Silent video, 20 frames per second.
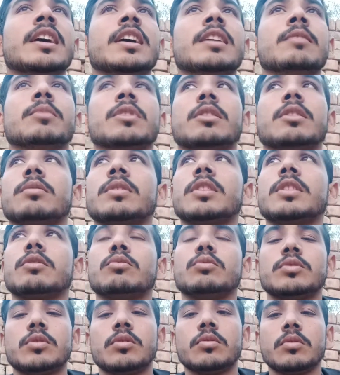मतलब कि
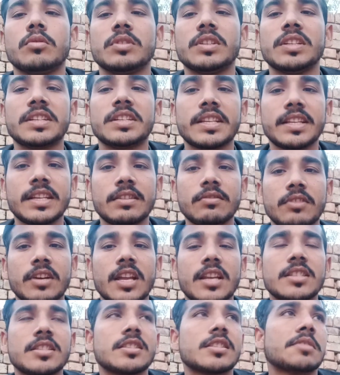कुछ लोग होते हैं ट्रिक वगैरह
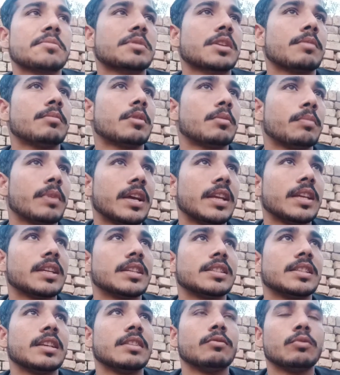से सब्सक्राइबर बाई करते
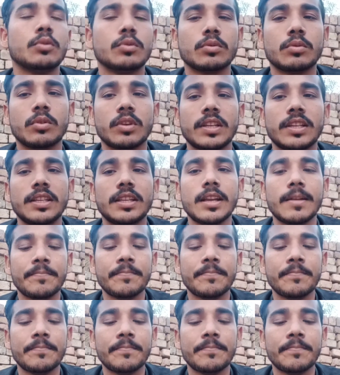हैं वो तो नहीं है